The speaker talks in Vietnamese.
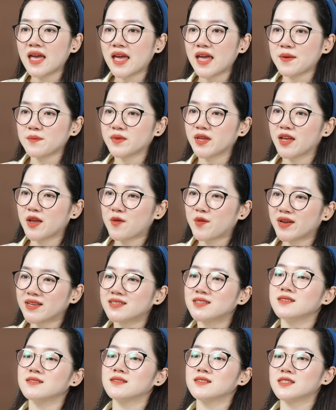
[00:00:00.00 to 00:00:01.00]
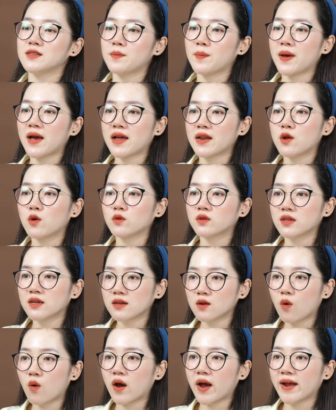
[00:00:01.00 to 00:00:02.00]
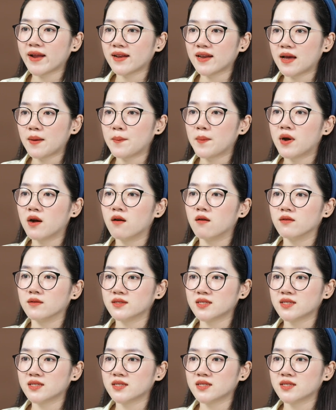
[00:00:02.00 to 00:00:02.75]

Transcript: em thấy ngoại trừ spa đầu tiên của anh là mở ở